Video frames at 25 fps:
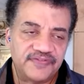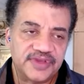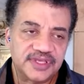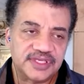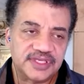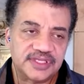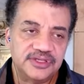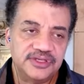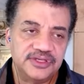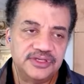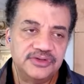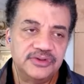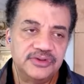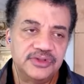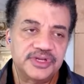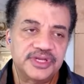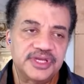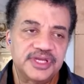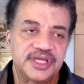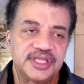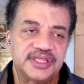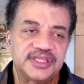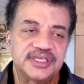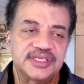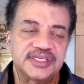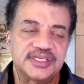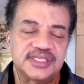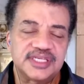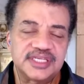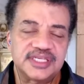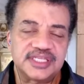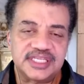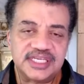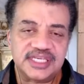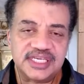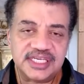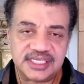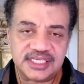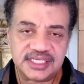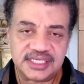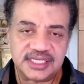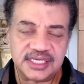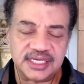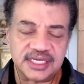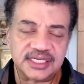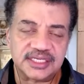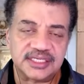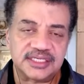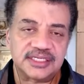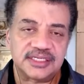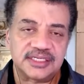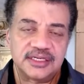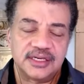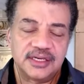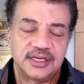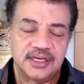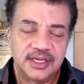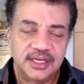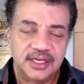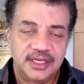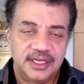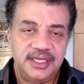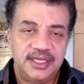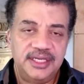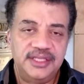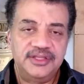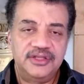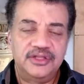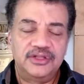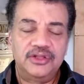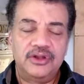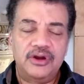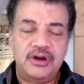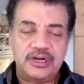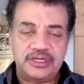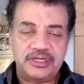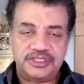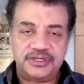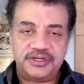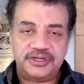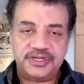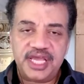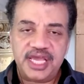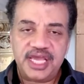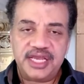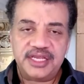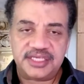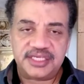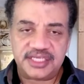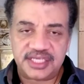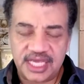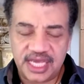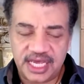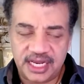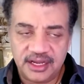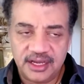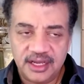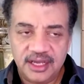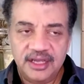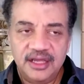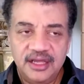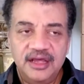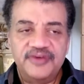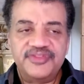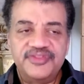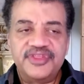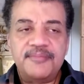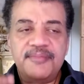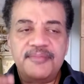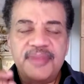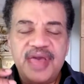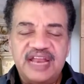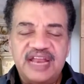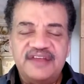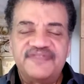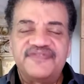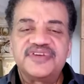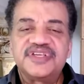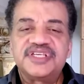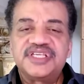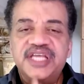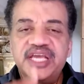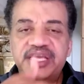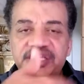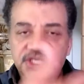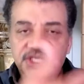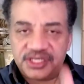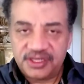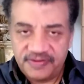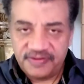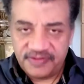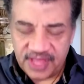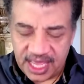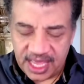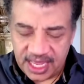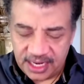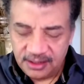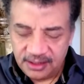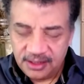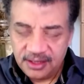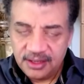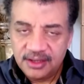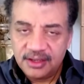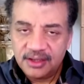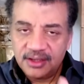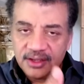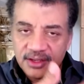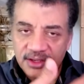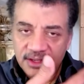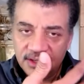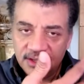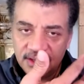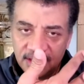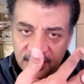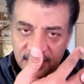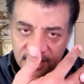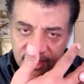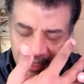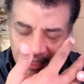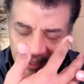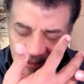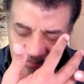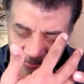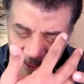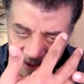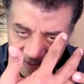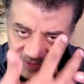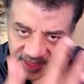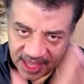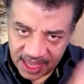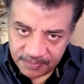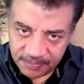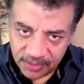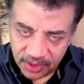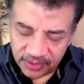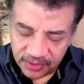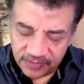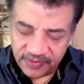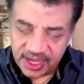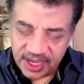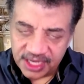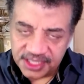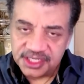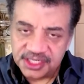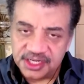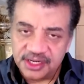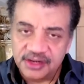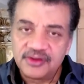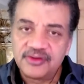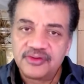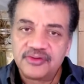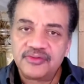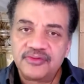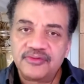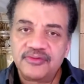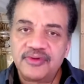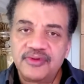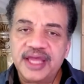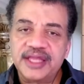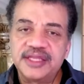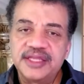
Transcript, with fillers: саму по себе, а мы смотрим на статистику и данные в большом наборе, которые являются проявлением, например, мотивации —